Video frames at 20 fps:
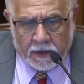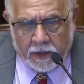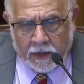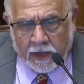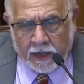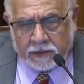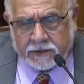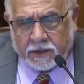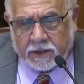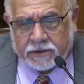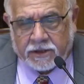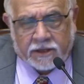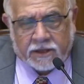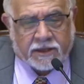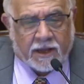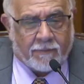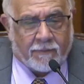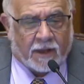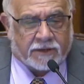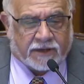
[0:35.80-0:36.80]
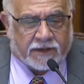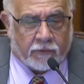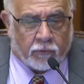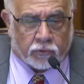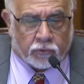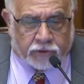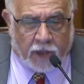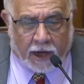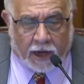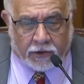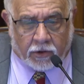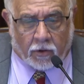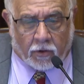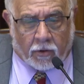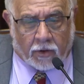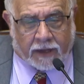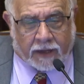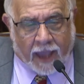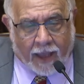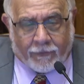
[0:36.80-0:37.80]
Este sistema
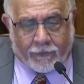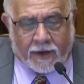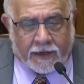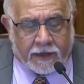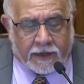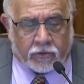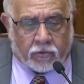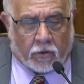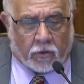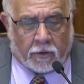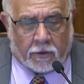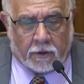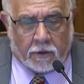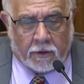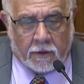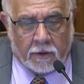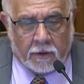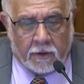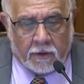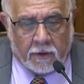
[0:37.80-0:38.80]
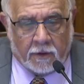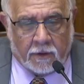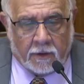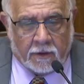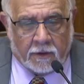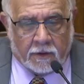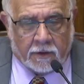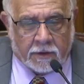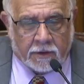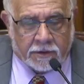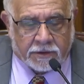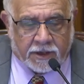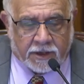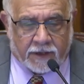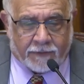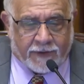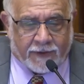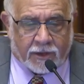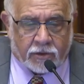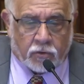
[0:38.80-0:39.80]
tributario que ha venido
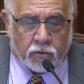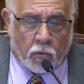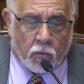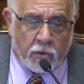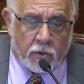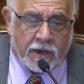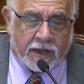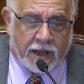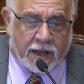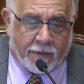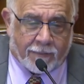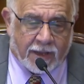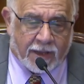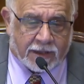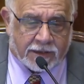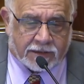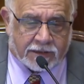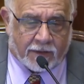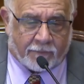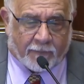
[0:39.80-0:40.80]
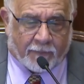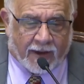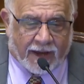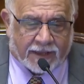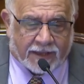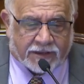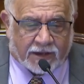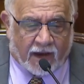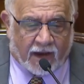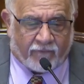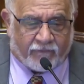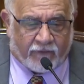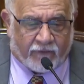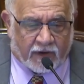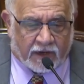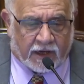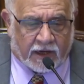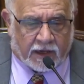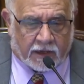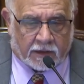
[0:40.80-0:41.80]
sirviendo únicamente para
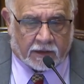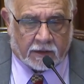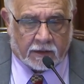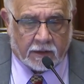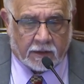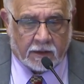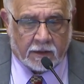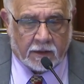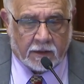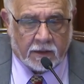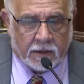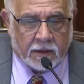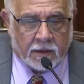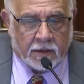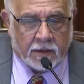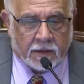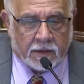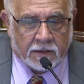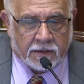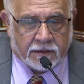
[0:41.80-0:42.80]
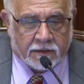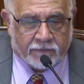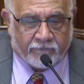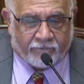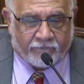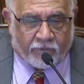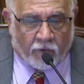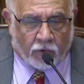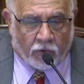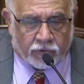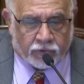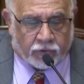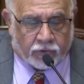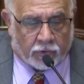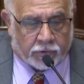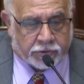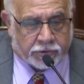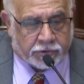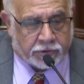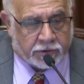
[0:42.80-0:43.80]
transferir
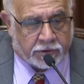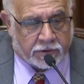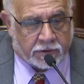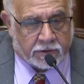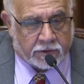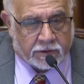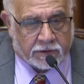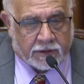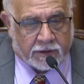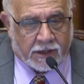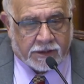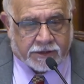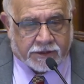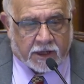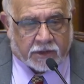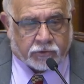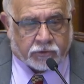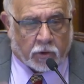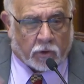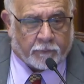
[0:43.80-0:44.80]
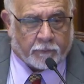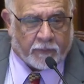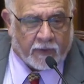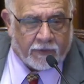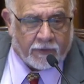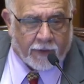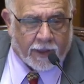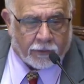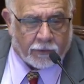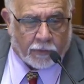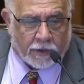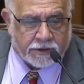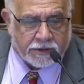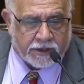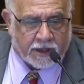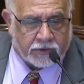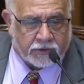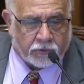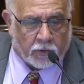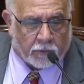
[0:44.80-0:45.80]
fondos del sector privado al
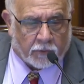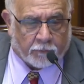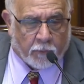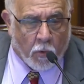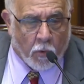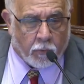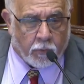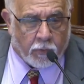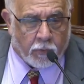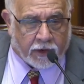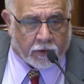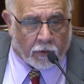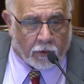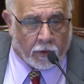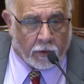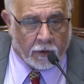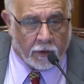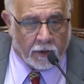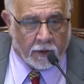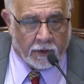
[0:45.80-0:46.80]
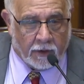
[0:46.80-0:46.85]
sector público,